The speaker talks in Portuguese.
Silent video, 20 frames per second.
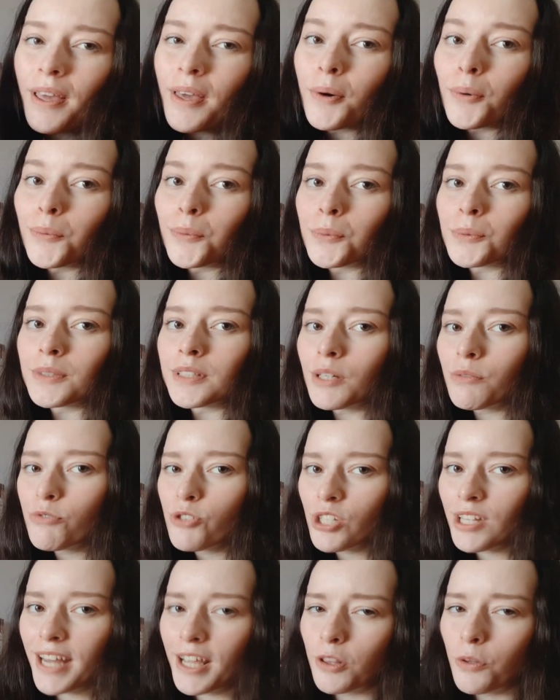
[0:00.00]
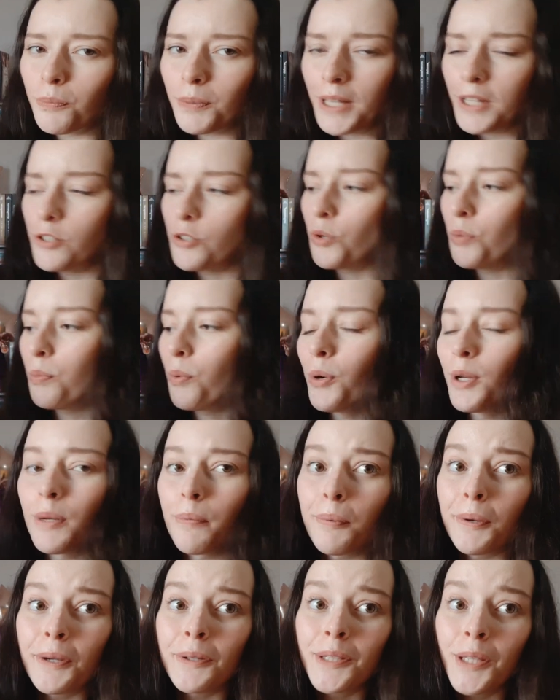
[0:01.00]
eu não tirei do plástico bolha porque